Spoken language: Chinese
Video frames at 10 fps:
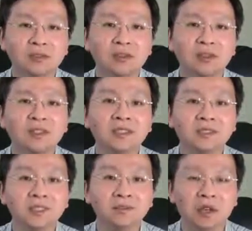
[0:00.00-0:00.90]
国际
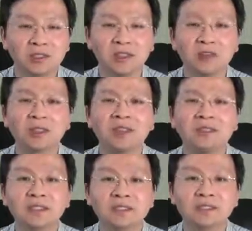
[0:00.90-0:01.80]
经贸战略的
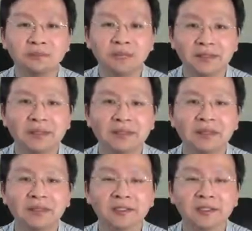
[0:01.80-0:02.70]
竞争，本质
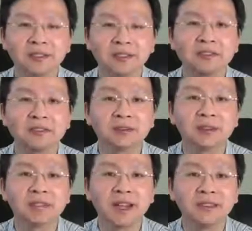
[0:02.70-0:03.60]
上是各自
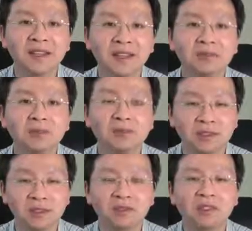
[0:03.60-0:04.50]
国家内部
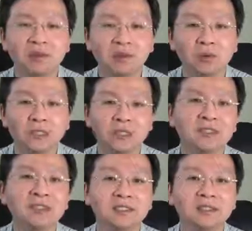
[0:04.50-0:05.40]
经济活力
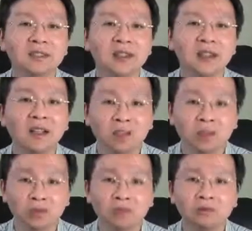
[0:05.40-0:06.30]
的竞争。
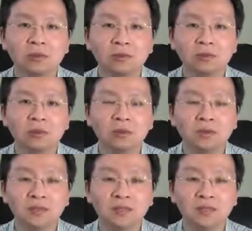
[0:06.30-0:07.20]
如果中国
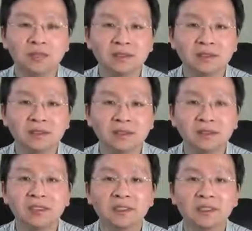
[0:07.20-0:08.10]
不进行政
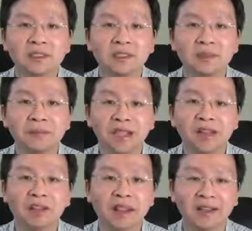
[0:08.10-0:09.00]
治和经济的配
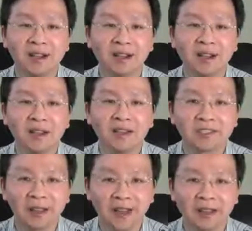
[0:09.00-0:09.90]
套改造，
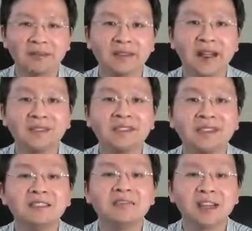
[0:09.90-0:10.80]
是很难
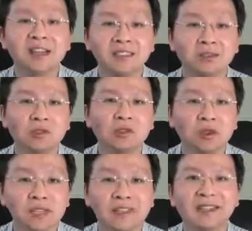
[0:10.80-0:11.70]
激发这种
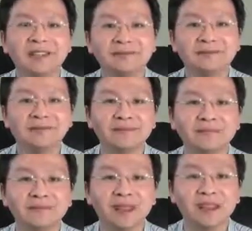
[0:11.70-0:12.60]
活力的。
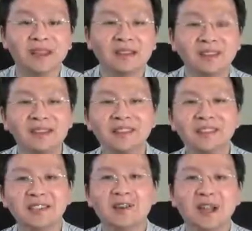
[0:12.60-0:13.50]
那今天
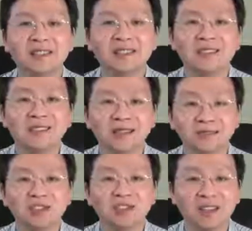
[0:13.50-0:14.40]
这个话题，咱们
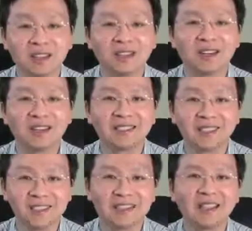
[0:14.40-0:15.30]
就聊到这儿。
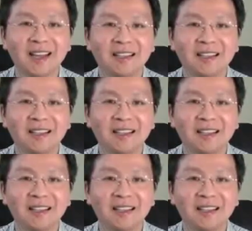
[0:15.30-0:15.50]
谢谢大家。